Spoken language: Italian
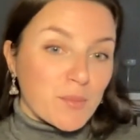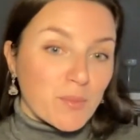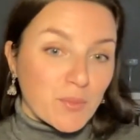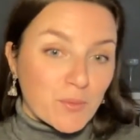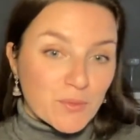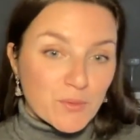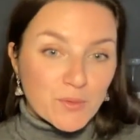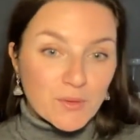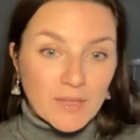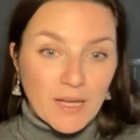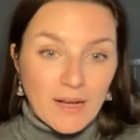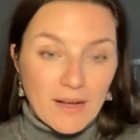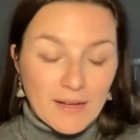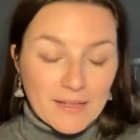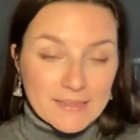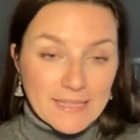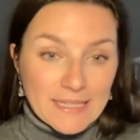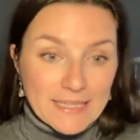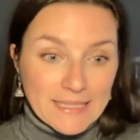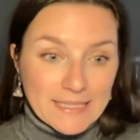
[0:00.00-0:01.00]
appunto da,
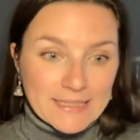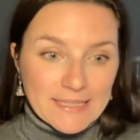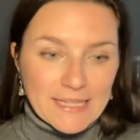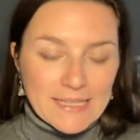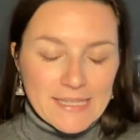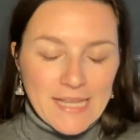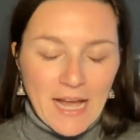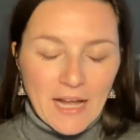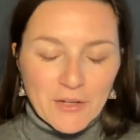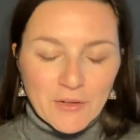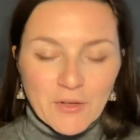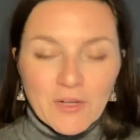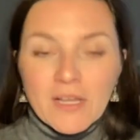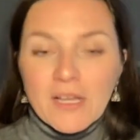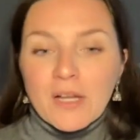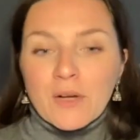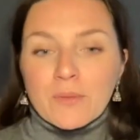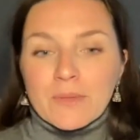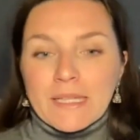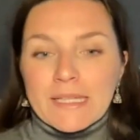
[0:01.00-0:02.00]
dall'italiano.
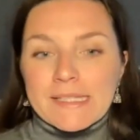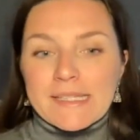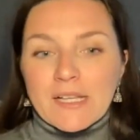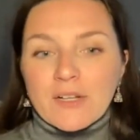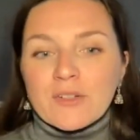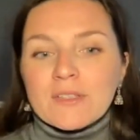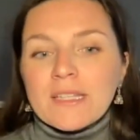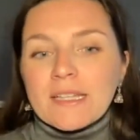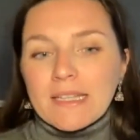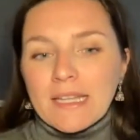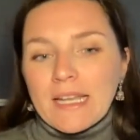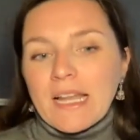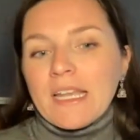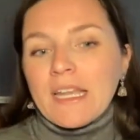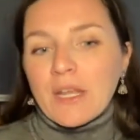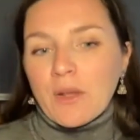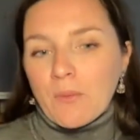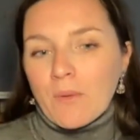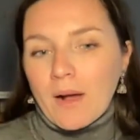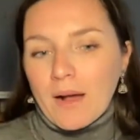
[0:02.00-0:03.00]
Quindi a seconda della
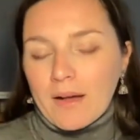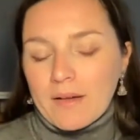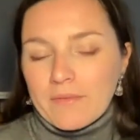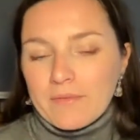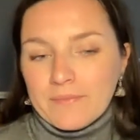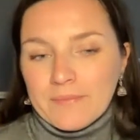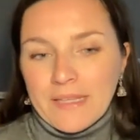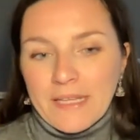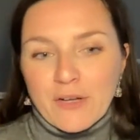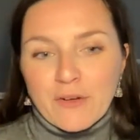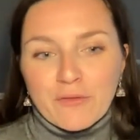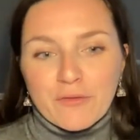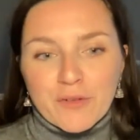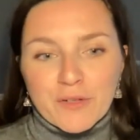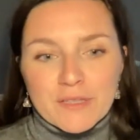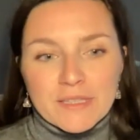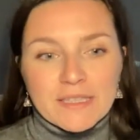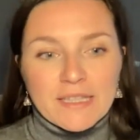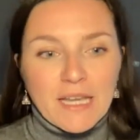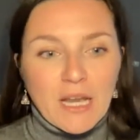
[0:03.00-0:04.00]
lingua nei
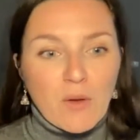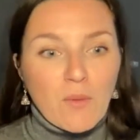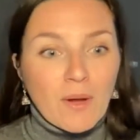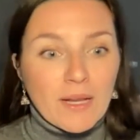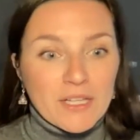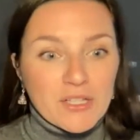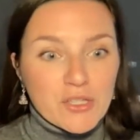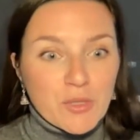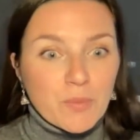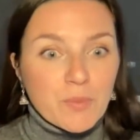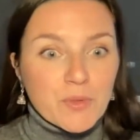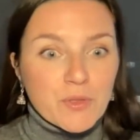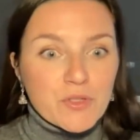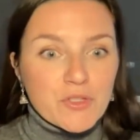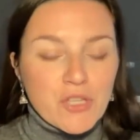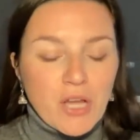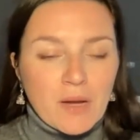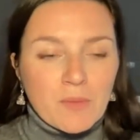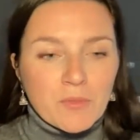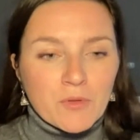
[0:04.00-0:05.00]
confronti della quale ci
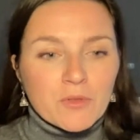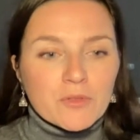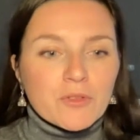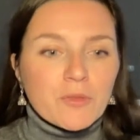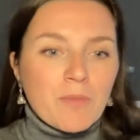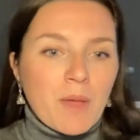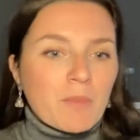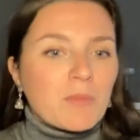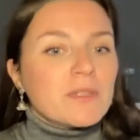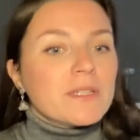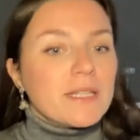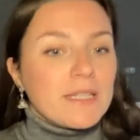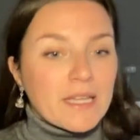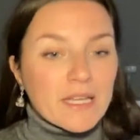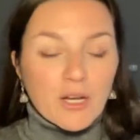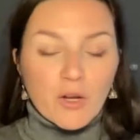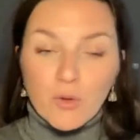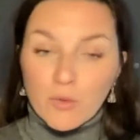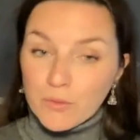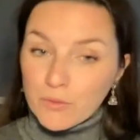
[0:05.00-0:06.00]
approcciamo, dobbiamo
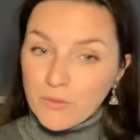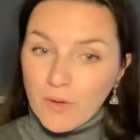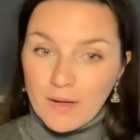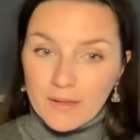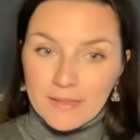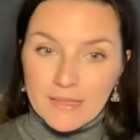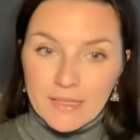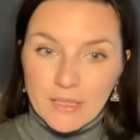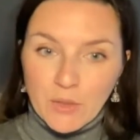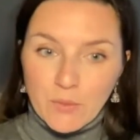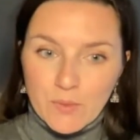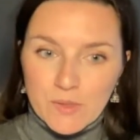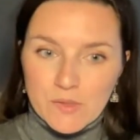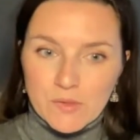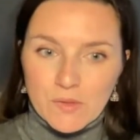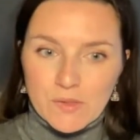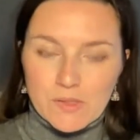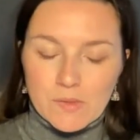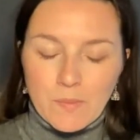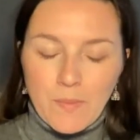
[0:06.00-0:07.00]
tenere conto anche di
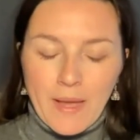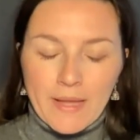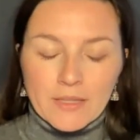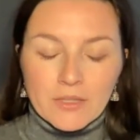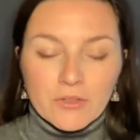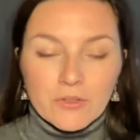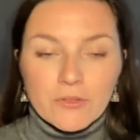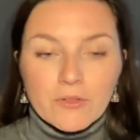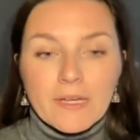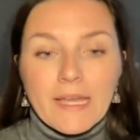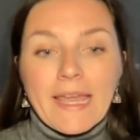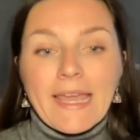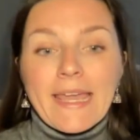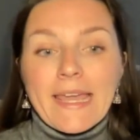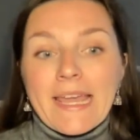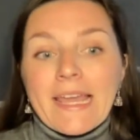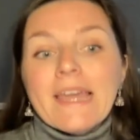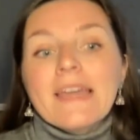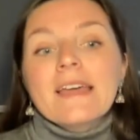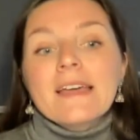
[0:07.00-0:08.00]
questo aspetto
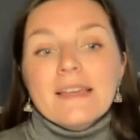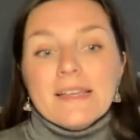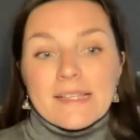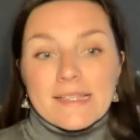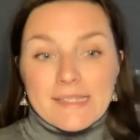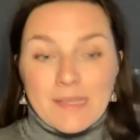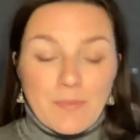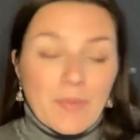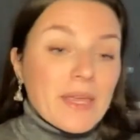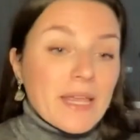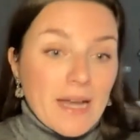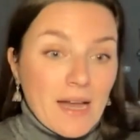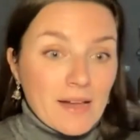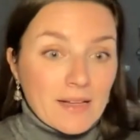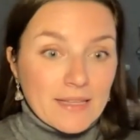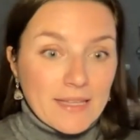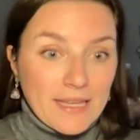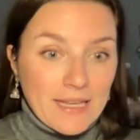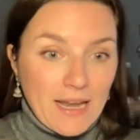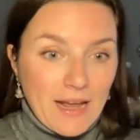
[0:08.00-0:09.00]
e sapere
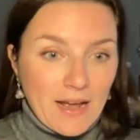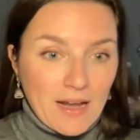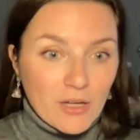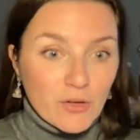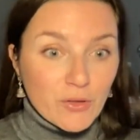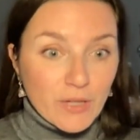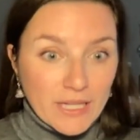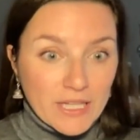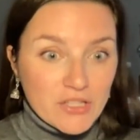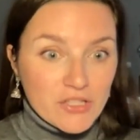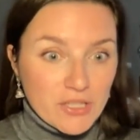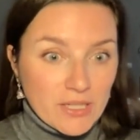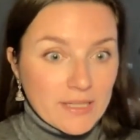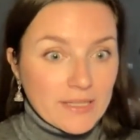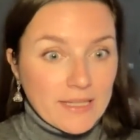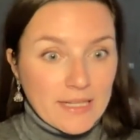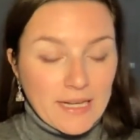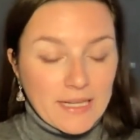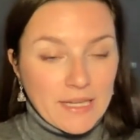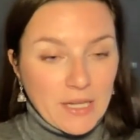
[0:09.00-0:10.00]
anche la, l'origine
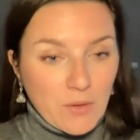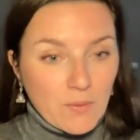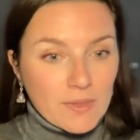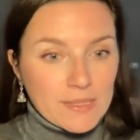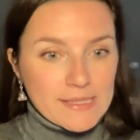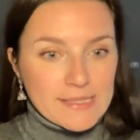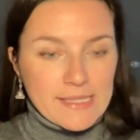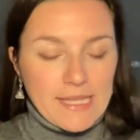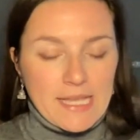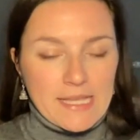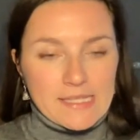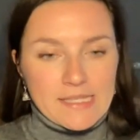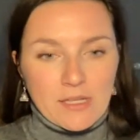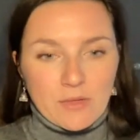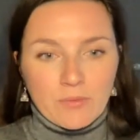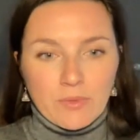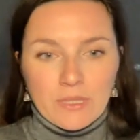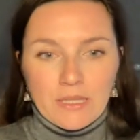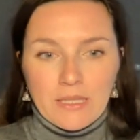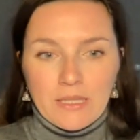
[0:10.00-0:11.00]
della lingua stessa,
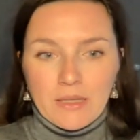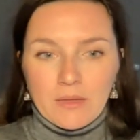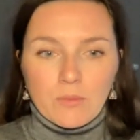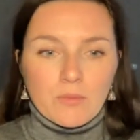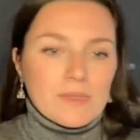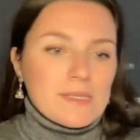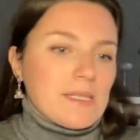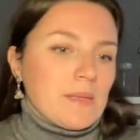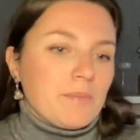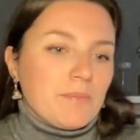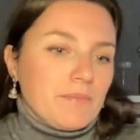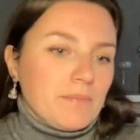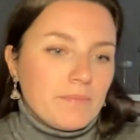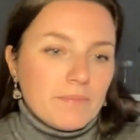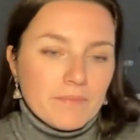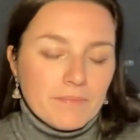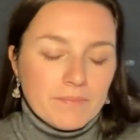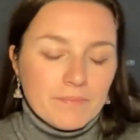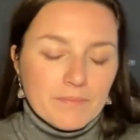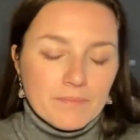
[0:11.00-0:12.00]
quindi queste.
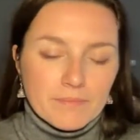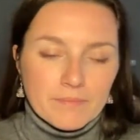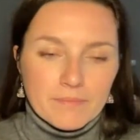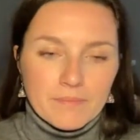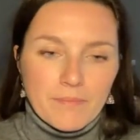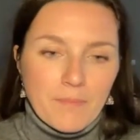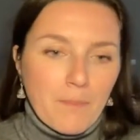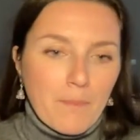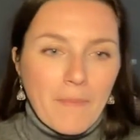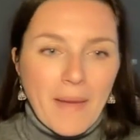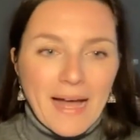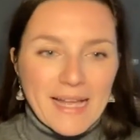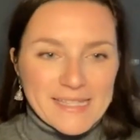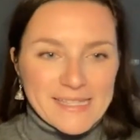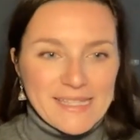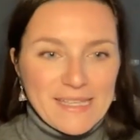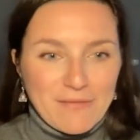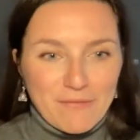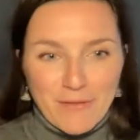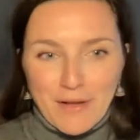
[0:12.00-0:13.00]
Mh, mm,
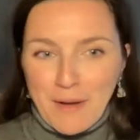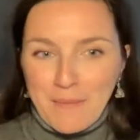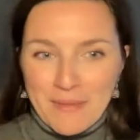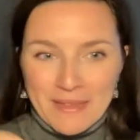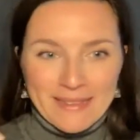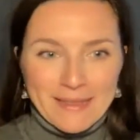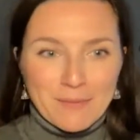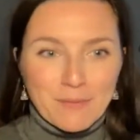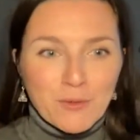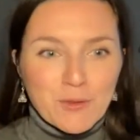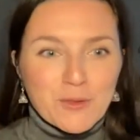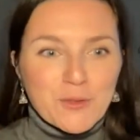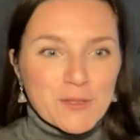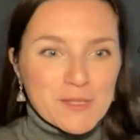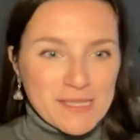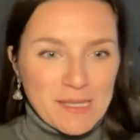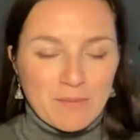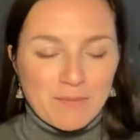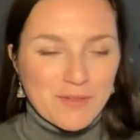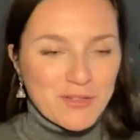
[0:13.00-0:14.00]
basi veramente molto
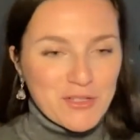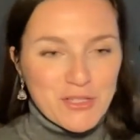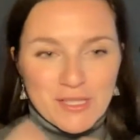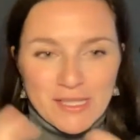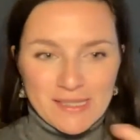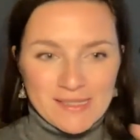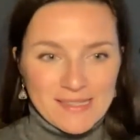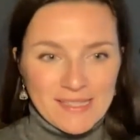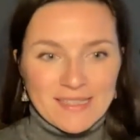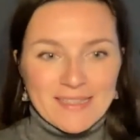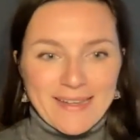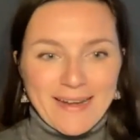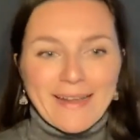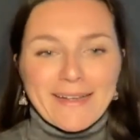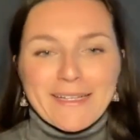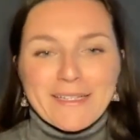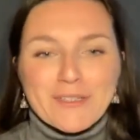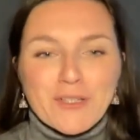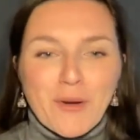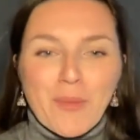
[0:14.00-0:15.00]
semplici senza
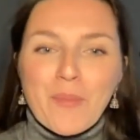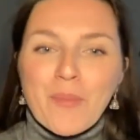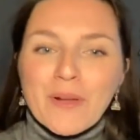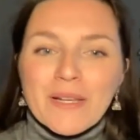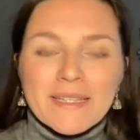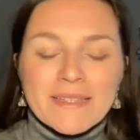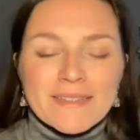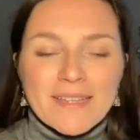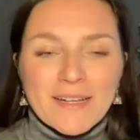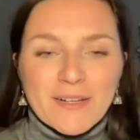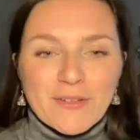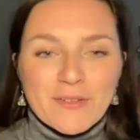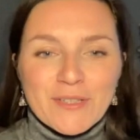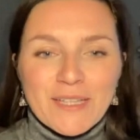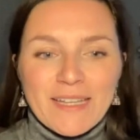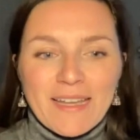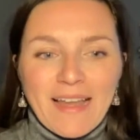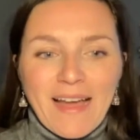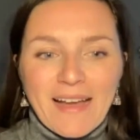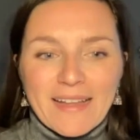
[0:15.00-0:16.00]
entrare troppo all'interno
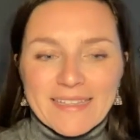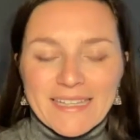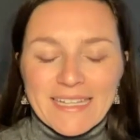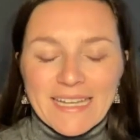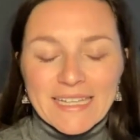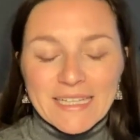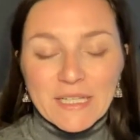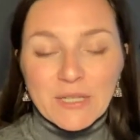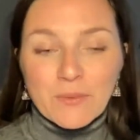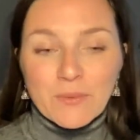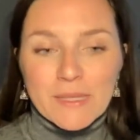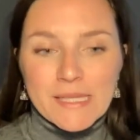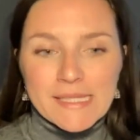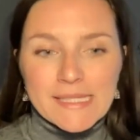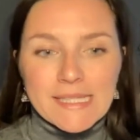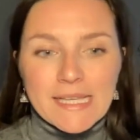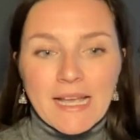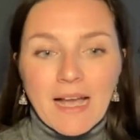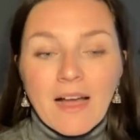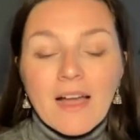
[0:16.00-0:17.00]
della, della
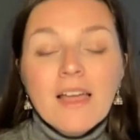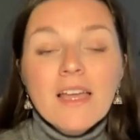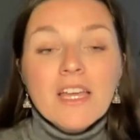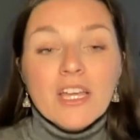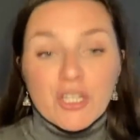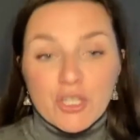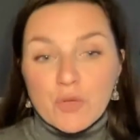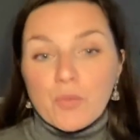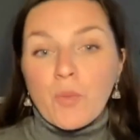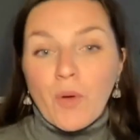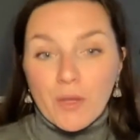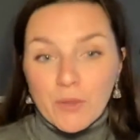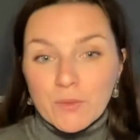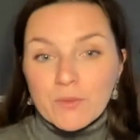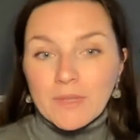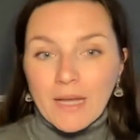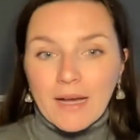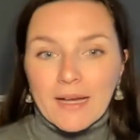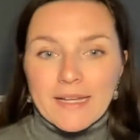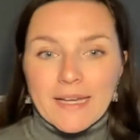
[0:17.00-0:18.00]
linguistica, ci può
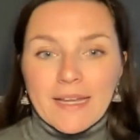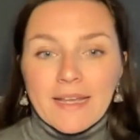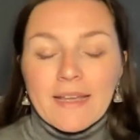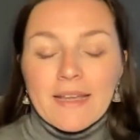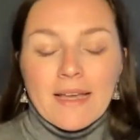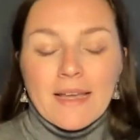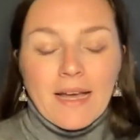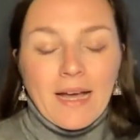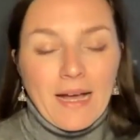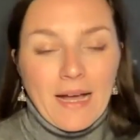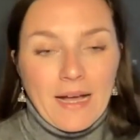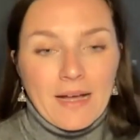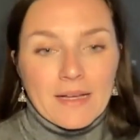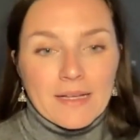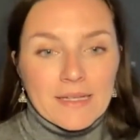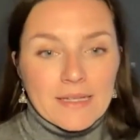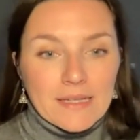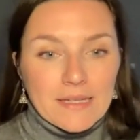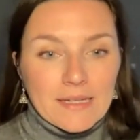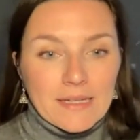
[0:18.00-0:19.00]
aiutare a,
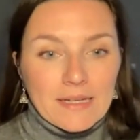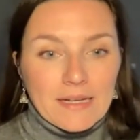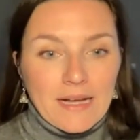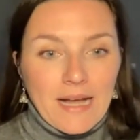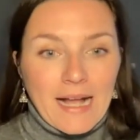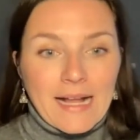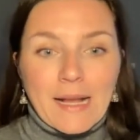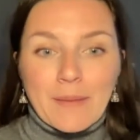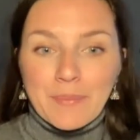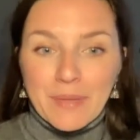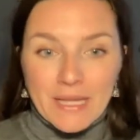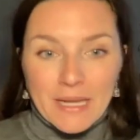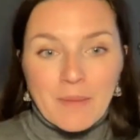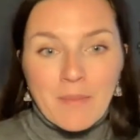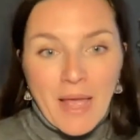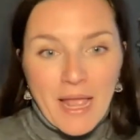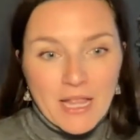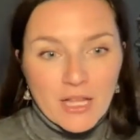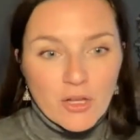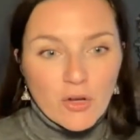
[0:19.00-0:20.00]
uh, a capire
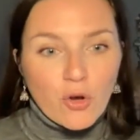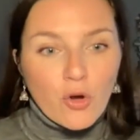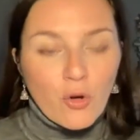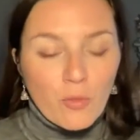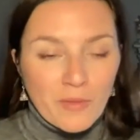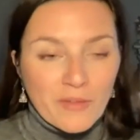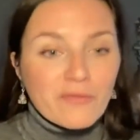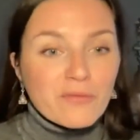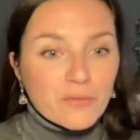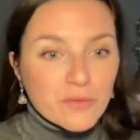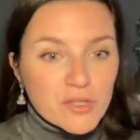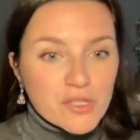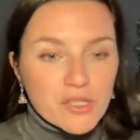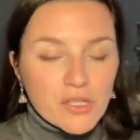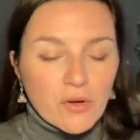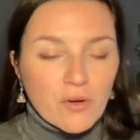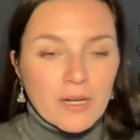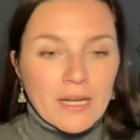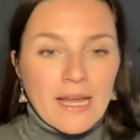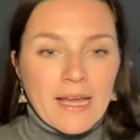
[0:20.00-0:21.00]
meglio come
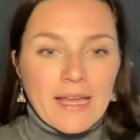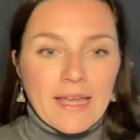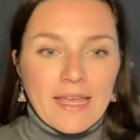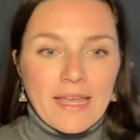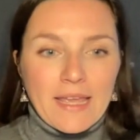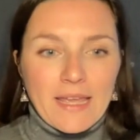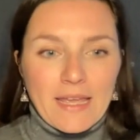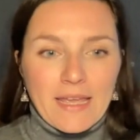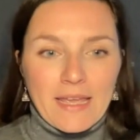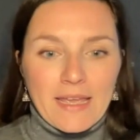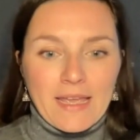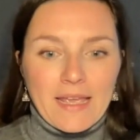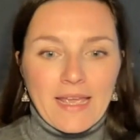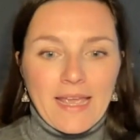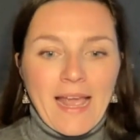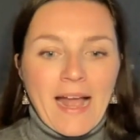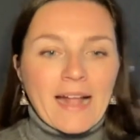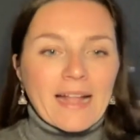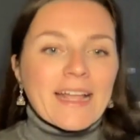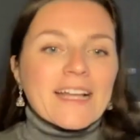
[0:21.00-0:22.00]
funziona e, e,
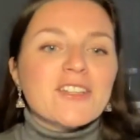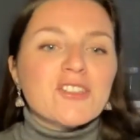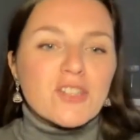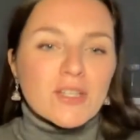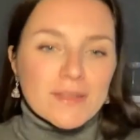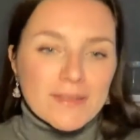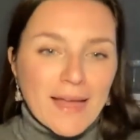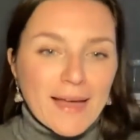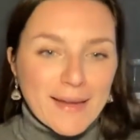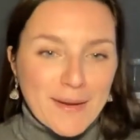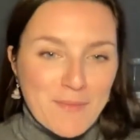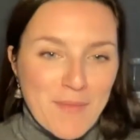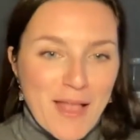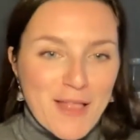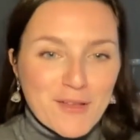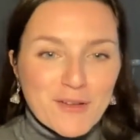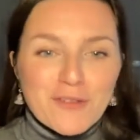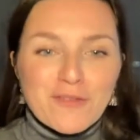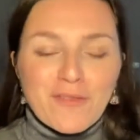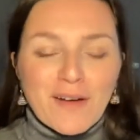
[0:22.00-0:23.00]
anche accettare
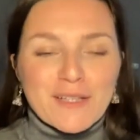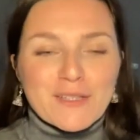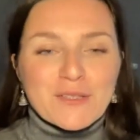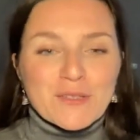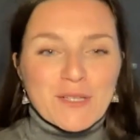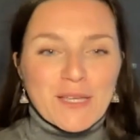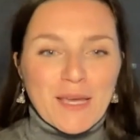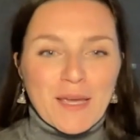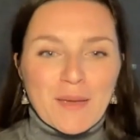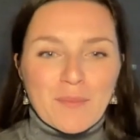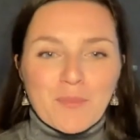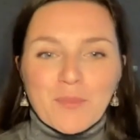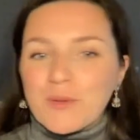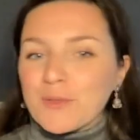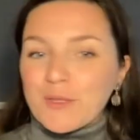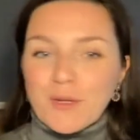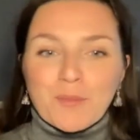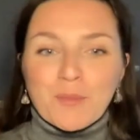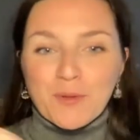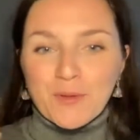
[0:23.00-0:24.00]
meglio il fatto che
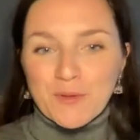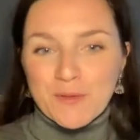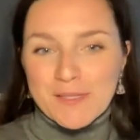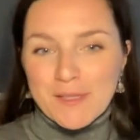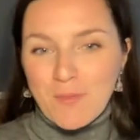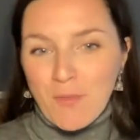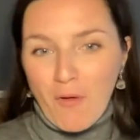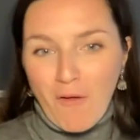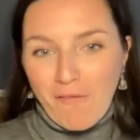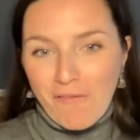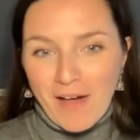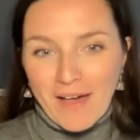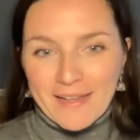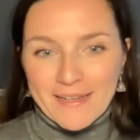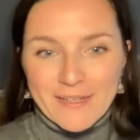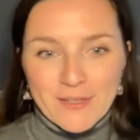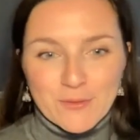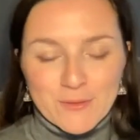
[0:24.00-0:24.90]
purtroppo non si può fare